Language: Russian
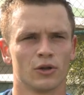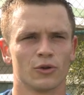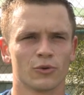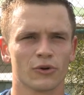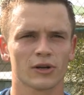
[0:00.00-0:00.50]

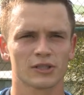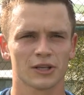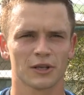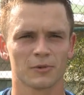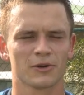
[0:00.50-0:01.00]
Ну, игра с
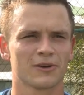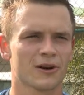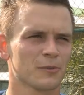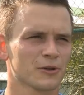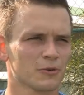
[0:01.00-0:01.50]
такими
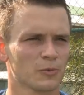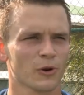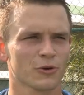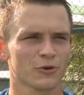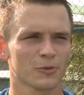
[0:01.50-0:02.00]
грамотными
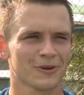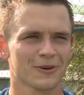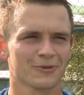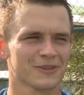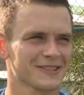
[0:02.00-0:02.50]
партнерами,
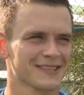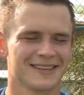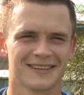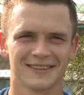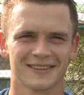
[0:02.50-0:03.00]
как у нас,
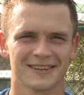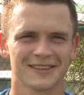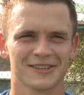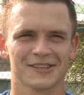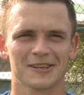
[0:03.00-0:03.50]

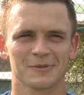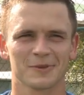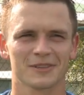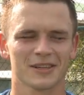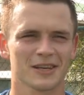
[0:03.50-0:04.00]
нашей
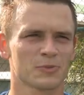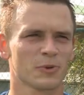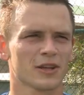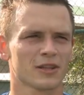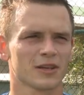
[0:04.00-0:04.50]
команды. Конечно,
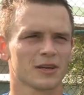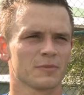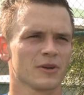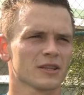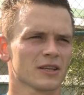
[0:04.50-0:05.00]
приятно играть.
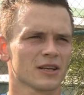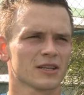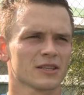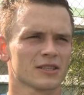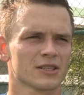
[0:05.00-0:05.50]
Приятно играть,
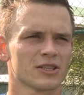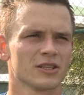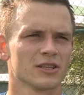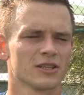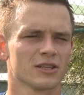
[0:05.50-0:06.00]
когда
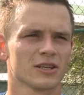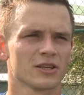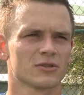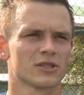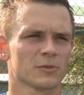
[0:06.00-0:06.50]
защитники
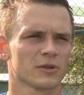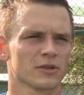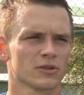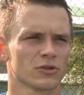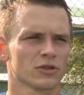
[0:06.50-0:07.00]
играют цепко,
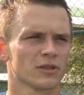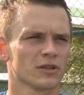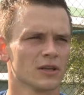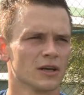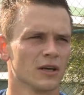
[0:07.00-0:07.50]
надежно.
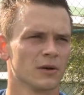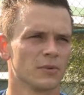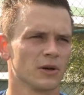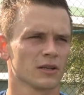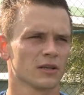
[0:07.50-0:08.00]

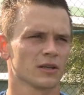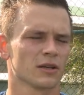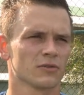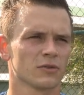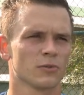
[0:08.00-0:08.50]
Приятно
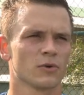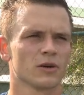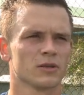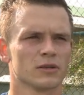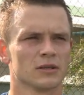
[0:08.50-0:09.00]
играть в опоре.